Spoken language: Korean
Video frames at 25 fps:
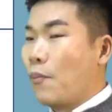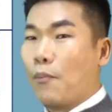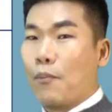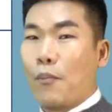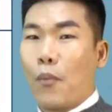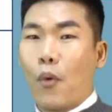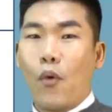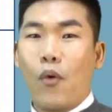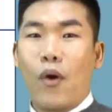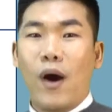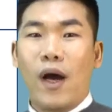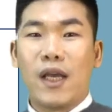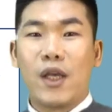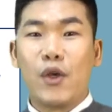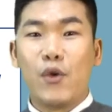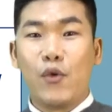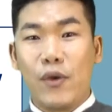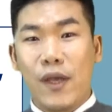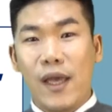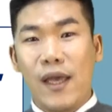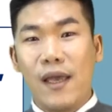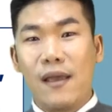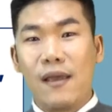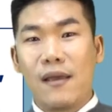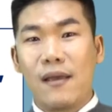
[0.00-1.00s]
보호하기
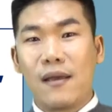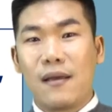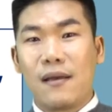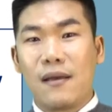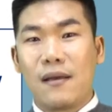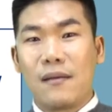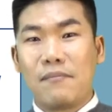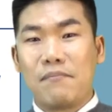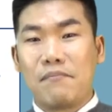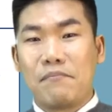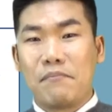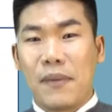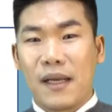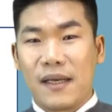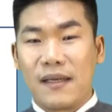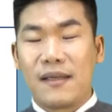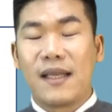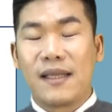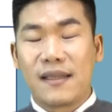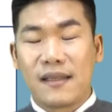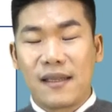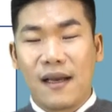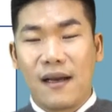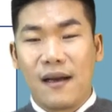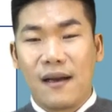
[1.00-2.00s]
위해
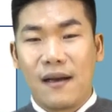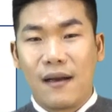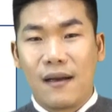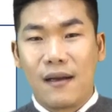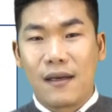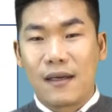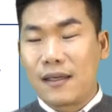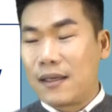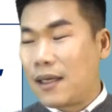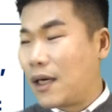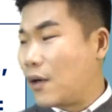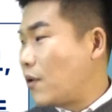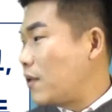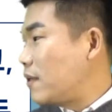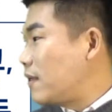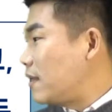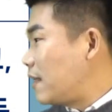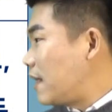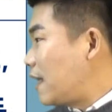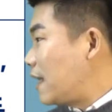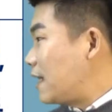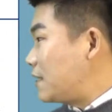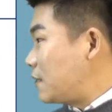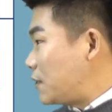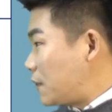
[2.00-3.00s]
마련했다라고
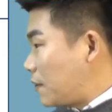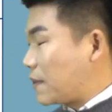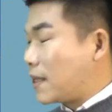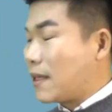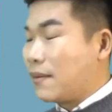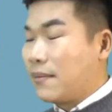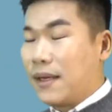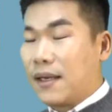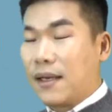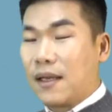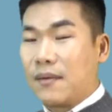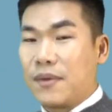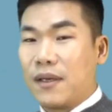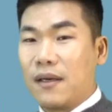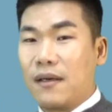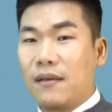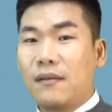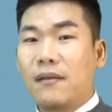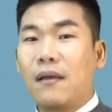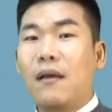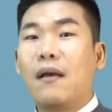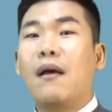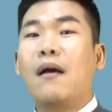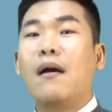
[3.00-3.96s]
했는데 쉽게 말하면